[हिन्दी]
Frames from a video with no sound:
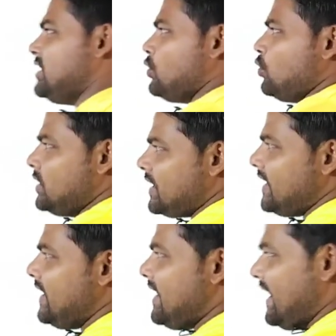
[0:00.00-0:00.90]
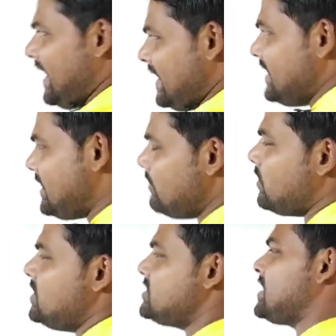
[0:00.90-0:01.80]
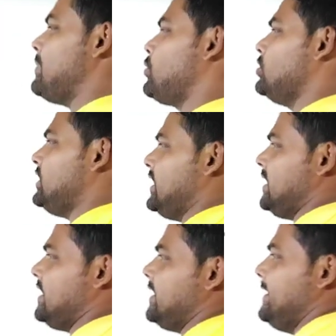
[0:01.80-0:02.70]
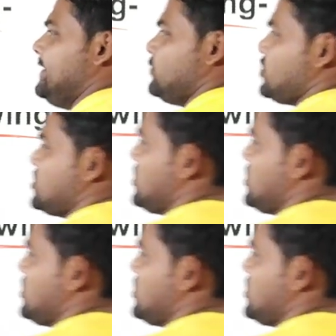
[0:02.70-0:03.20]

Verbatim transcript: यानी उनके एंटी वर्ड्स आपको देने हैं तो